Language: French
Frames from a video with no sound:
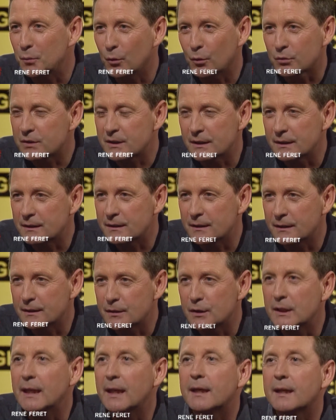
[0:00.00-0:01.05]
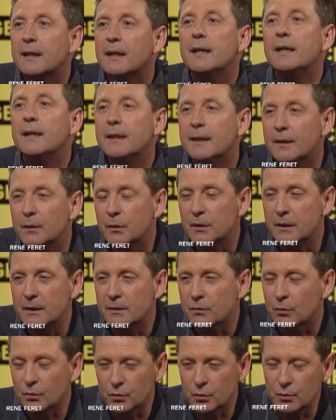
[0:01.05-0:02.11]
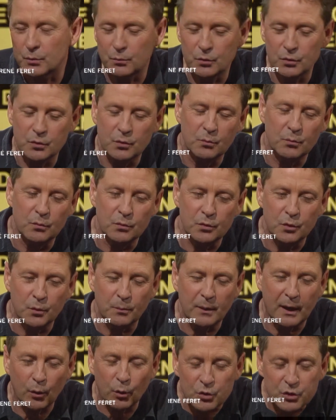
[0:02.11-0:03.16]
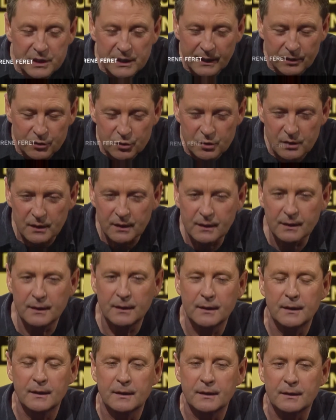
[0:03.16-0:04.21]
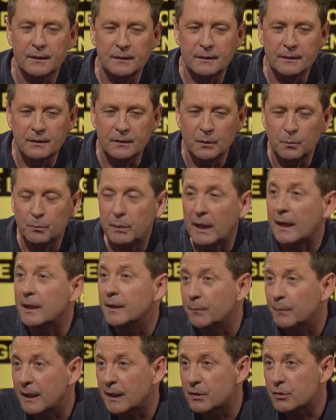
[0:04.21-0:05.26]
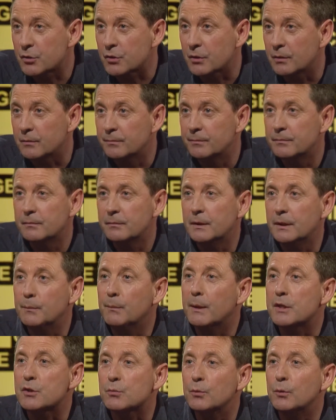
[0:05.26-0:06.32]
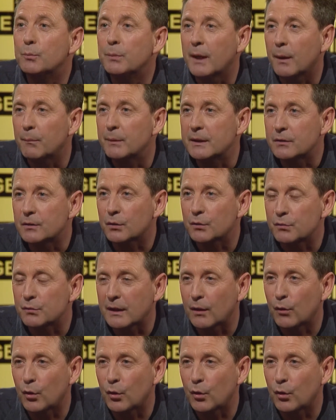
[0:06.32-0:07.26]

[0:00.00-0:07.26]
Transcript: Bon, c'est la clé, disons, de, ma recherche euh, par l'image, l'image me permettant de faire